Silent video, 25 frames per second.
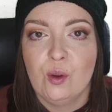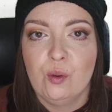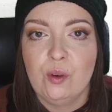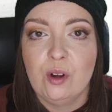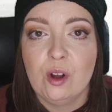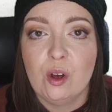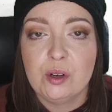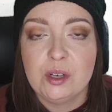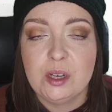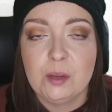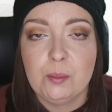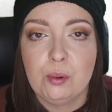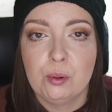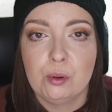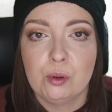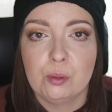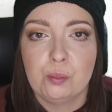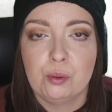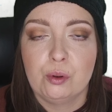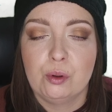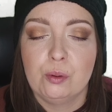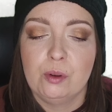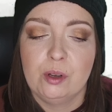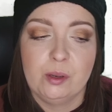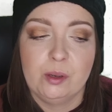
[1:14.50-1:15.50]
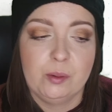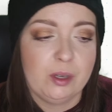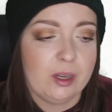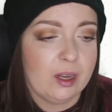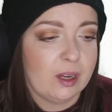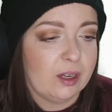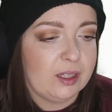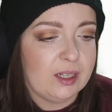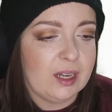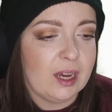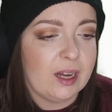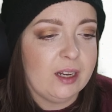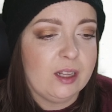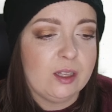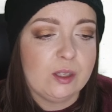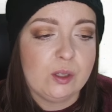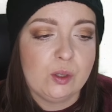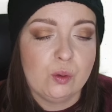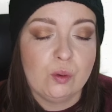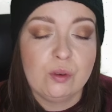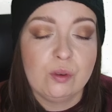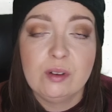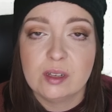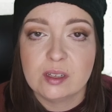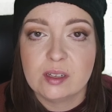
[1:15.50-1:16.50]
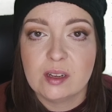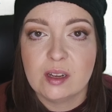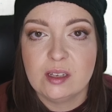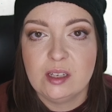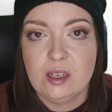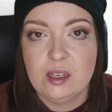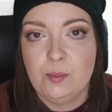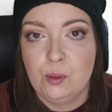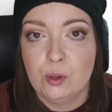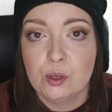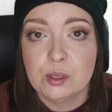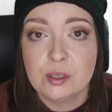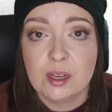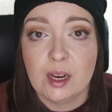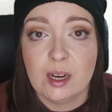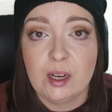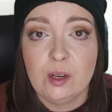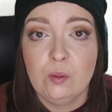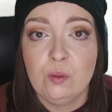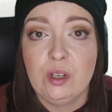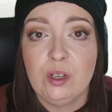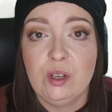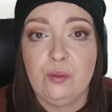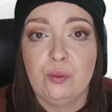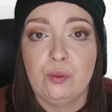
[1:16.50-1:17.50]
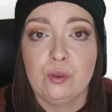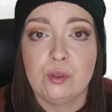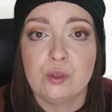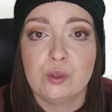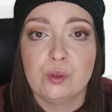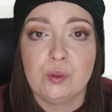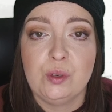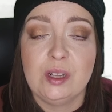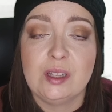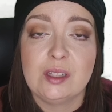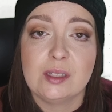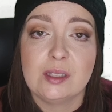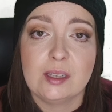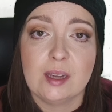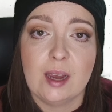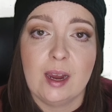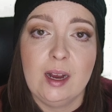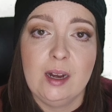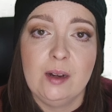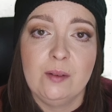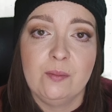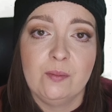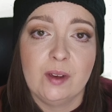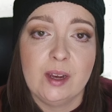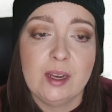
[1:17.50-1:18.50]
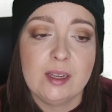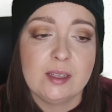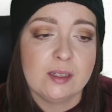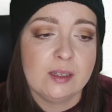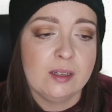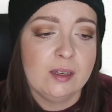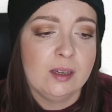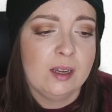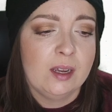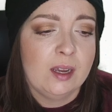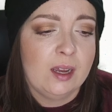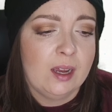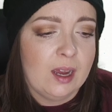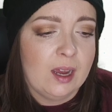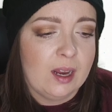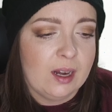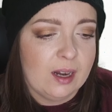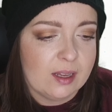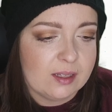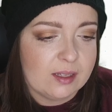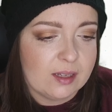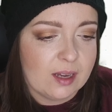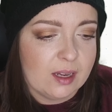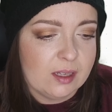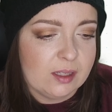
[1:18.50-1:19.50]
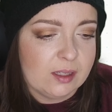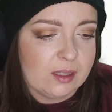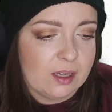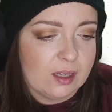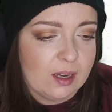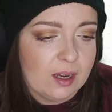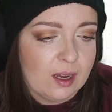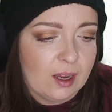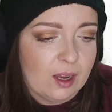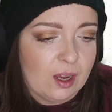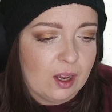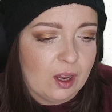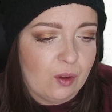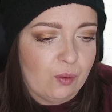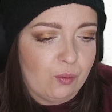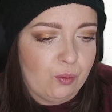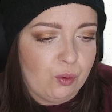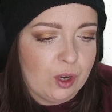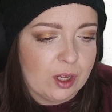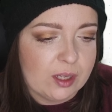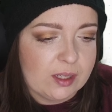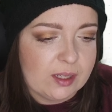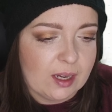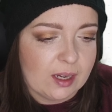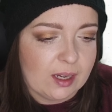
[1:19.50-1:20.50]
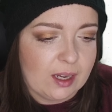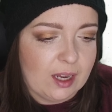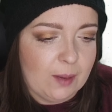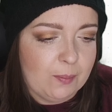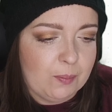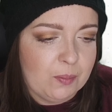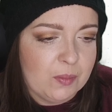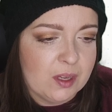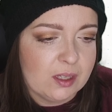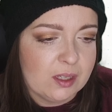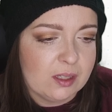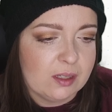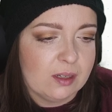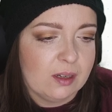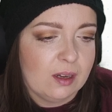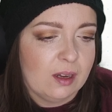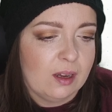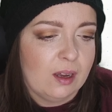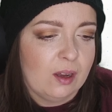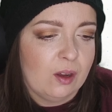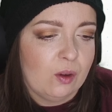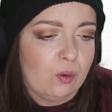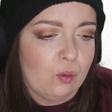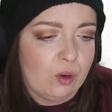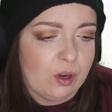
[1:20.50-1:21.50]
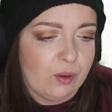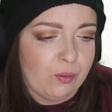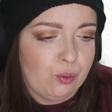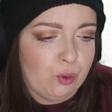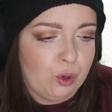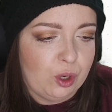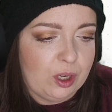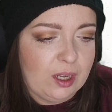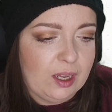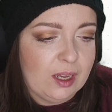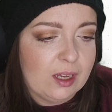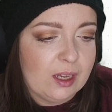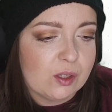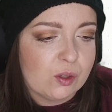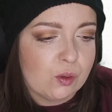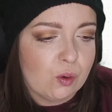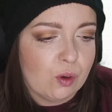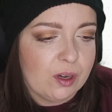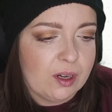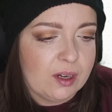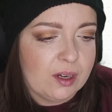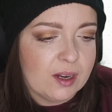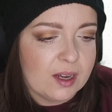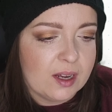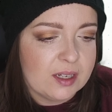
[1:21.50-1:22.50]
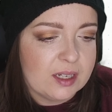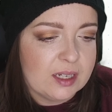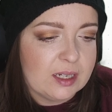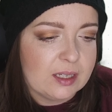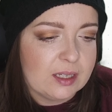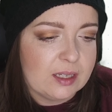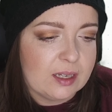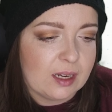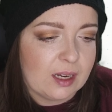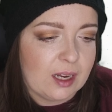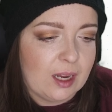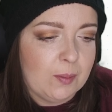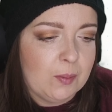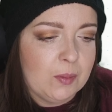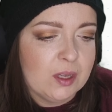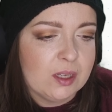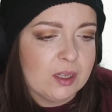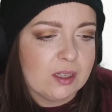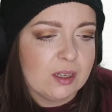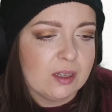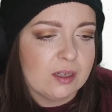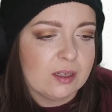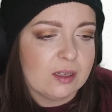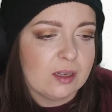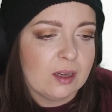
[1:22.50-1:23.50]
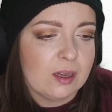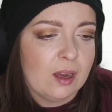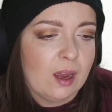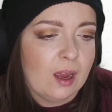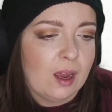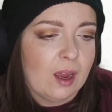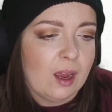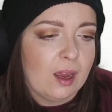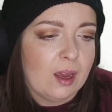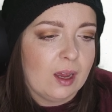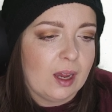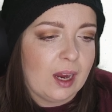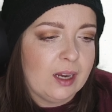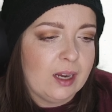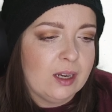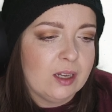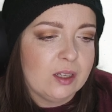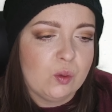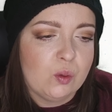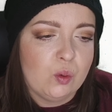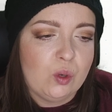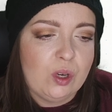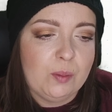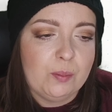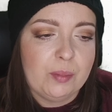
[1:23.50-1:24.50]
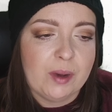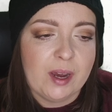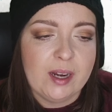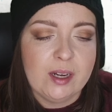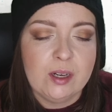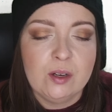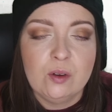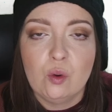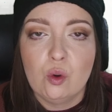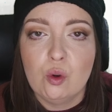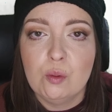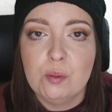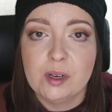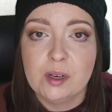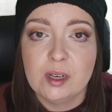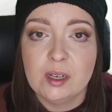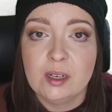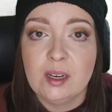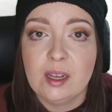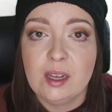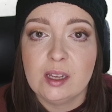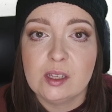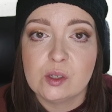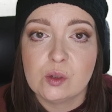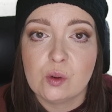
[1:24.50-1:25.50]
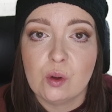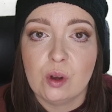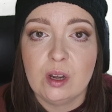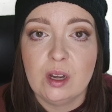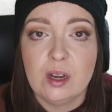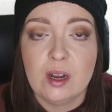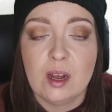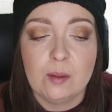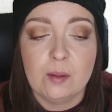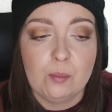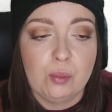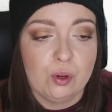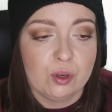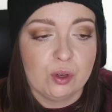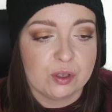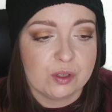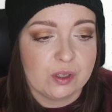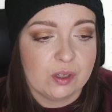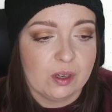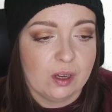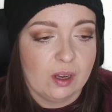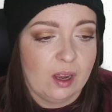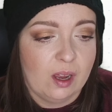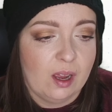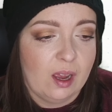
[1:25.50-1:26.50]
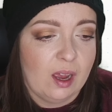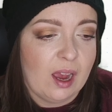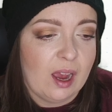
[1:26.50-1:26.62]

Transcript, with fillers: Und auch die, äh, ja, die Addition, das heißt die Plusrechnung, die funktioniert zeilenweise. Das heißt, für das Ergebnis oder für die x-Koordinate des Ergebnisses rechnest du die beiden oberen x-Koordinaten plus.